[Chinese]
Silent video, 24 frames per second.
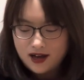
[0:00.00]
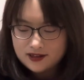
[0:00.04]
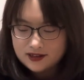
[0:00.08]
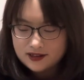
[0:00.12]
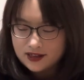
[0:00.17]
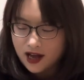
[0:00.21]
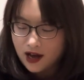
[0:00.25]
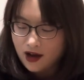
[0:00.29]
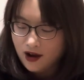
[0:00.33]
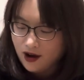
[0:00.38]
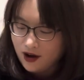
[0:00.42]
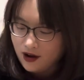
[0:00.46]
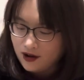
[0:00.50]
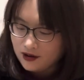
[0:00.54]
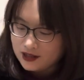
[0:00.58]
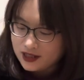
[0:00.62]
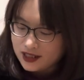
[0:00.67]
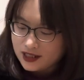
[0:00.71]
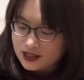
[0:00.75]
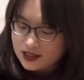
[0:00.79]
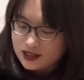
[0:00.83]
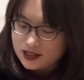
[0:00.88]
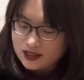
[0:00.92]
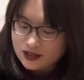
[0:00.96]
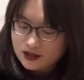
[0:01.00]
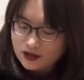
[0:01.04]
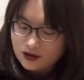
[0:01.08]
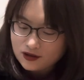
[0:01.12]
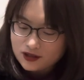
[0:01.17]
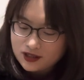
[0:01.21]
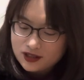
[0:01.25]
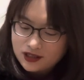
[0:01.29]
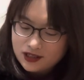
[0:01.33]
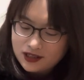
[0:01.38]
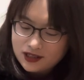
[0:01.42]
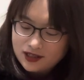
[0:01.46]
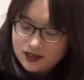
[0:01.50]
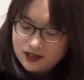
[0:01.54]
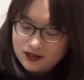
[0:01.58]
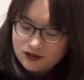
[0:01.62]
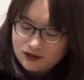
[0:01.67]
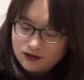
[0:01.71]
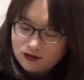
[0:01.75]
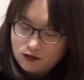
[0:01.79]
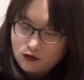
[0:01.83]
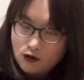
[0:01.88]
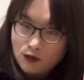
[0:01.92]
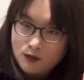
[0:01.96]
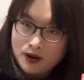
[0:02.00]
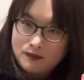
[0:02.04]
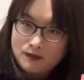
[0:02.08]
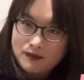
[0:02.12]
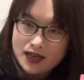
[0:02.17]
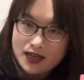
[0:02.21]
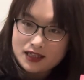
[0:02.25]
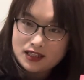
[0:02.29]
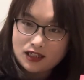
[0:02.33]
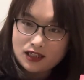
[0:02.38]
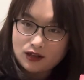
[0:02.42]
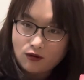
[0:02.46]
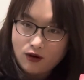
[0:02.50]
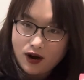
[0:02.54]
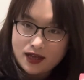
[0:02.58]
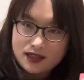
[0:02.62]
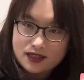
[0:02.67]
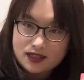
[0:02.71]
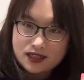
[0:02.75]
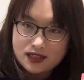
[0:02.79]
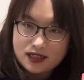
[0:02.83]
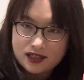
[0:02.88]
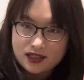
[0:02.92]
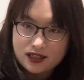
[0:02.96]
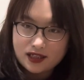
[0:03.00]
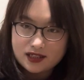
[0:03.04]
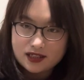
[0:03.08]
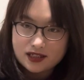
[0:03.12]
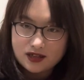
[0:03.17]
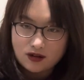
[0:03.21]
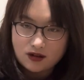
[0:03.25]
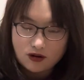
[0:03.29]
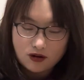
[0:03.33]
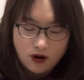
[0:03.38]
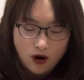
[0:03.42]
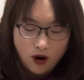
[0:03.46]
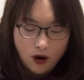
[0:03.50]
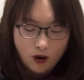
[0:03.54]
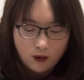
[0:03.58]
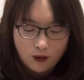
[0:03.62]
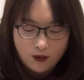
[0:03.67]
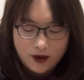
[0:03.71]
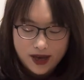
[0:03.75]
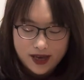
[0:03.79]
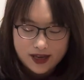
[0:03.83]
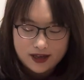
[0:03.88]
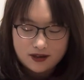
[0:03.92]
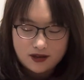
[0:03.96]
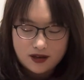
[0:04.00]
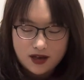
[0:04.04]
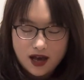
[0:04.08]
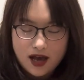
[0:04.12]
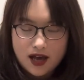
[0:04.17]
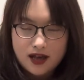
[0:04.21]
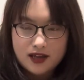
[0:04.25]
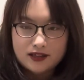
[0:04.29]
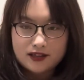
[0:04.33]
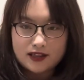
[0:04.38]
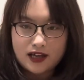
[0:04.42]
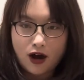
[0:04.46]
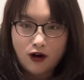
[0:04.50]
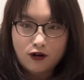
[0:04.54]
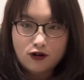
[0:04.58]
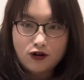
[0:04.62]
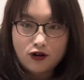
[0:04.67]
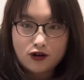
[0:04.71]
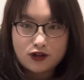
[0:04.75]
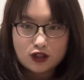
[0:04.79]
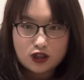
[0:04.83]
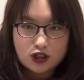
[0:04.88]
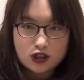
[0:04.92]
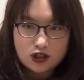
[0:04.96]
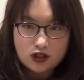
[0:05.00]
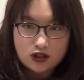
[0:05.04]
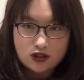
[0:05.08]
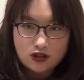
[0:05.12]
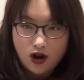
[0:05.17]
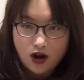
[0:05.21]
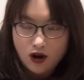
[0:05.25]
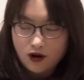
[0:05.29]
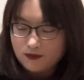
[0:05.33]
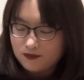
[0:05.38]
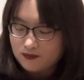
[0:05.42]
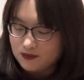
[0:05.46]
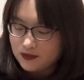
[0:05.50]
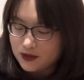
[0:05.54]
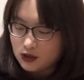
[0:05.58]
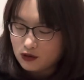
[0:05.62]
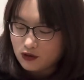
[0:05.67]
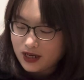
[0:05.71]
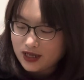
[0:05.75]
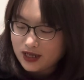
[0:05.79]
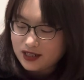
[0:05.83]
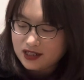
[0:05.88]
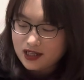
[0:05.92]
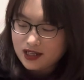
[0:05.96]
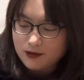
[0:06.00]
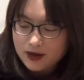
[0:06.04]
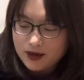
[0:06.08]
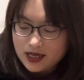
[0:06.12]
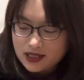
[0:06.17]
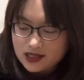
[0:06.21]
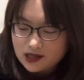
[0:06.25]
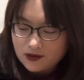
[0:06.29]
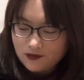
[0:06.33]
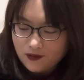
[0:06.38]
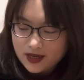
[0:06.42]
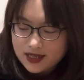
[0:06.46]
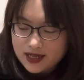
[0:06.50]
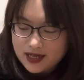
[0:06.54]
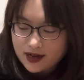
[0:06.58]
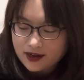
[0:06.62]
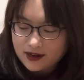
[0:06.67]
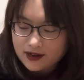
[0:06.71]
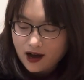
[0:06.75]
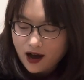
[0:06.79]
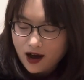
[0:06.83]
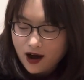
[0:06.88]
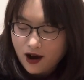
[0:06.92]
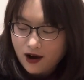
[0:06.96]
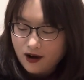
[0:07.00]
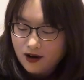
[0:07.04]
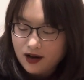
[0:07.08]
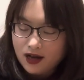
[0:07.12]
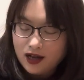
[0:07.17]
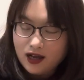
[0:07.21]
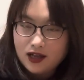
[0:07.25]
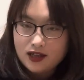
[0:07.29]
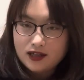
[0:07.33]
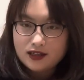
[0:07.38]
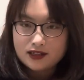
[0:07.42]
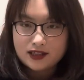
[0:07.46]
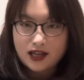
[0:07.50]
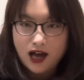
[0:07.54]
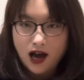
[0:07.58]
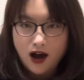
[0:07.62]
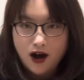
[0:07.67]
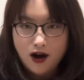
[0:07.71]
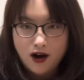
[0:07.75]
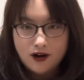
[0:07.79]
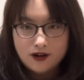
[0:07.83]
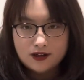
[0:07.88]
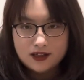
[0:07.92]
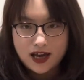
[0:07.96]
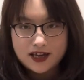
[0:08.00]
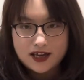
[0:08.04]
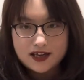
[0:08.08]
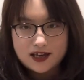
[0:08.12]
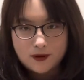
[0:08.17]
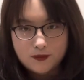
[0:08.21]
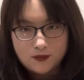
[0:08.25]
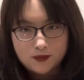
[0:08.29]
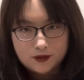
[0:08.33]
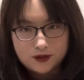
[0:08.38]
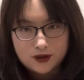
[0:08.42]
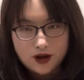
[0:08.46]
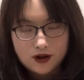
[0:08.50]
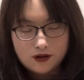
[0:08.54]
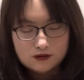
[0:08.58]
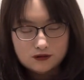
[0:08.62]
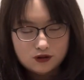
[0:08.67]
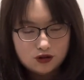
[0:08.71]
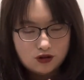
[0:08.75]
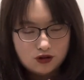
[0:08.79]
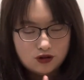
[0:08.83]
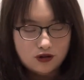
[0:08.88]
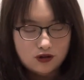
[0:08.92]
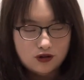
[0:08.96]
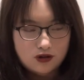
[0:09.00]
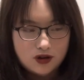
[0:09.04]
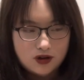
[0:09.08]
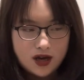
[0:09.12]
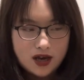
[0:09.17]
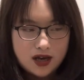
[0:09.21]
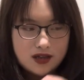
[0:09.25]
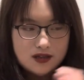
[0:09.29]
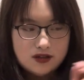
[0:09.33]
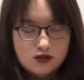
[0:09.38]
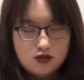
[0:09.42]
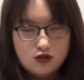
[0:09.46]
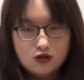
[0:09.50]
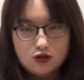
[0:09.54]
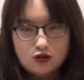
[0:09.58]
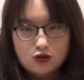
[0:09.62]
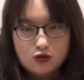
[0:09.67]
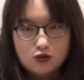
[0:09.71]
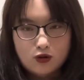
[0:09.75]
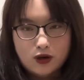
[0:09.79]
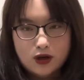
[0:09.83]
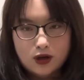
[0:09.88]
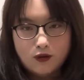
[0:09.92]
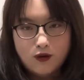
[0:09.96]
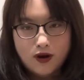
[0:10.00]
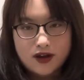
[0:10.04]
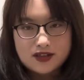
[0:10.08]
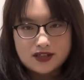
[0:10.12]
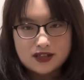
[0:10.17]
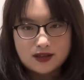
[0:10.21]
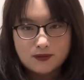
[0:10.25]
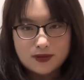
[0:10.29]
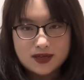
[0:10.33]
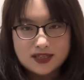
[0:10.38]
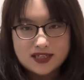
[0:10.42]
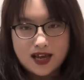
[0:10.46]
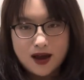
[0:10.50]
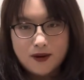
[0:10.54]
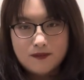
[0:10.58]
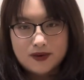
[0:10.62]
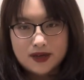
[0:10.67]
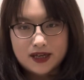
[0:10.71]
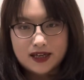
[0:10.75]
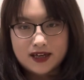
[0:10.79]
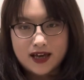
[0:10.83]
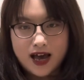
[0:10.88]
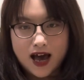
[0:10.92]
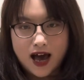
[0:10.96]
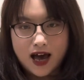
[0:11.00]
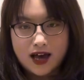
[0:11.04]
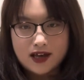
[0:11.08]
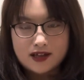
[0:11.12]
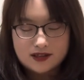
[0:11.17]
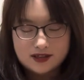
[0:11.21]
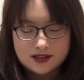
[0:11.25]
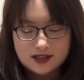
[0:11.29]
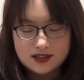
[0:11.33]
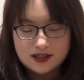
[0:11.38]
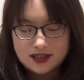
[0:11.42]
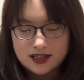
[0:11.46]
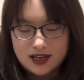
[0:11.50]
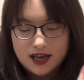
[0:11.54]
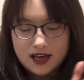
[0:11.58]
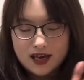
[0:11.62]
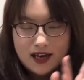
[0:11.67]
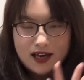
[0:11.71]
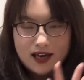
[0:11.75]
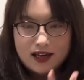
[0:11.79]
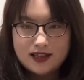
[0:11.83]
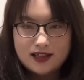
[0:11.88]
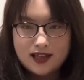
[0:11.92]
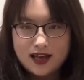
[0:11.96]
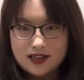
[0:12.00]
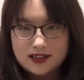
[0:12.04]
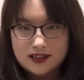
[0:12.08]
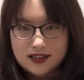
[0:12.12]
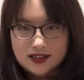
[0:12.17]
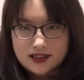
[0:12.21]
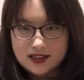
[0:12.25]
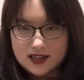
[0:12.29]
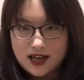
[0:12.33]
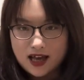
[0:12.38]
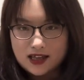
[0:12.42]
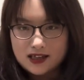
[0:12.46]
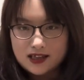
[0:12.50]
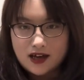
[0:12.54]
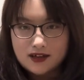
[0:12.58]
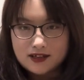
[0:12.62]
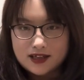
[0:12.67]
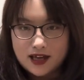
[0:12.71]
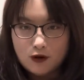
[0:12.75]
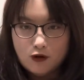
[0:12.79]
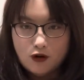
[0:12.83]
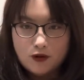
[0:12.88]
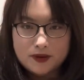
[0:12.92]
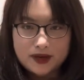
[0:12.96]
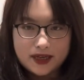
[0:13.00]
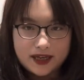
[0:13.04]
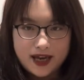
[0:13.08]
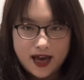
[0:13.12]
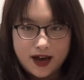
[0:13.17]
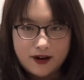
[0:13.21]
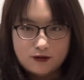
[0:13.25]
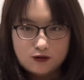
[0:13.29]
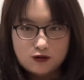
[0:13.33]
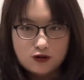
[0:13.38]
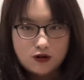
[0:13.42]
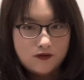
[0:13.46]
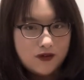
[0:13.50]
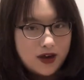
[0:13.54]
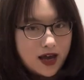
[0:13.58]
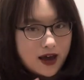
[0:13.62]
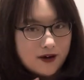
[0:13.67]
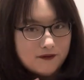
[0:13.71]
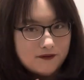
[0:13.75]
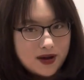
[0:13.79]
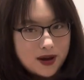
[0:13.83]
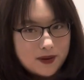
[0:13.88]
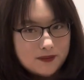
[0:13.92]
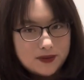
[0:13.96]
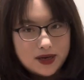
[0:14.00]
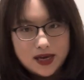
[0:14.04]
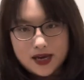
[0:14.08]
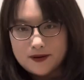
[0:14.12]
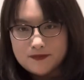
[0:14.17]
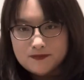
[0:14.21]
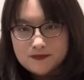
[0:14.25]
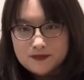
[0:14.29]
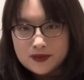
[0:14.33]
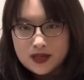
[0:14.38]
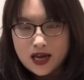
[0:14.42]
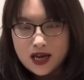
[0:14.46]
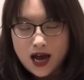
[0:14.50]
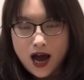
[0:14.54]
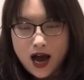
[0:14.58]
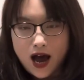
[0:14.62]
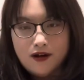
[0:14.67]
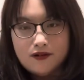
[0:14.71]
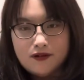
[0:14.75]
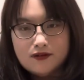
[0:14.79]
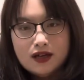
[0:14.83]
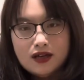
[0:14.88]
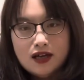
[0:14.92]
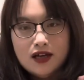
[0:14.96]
然后零食都是我们蛮喜欢吃的这种口味，然后又很实用，所以 CP 值非常高。然后它也不用去去兑换什么商品卡，直接让你拿到糖果饼干，我觉得非常方便。好，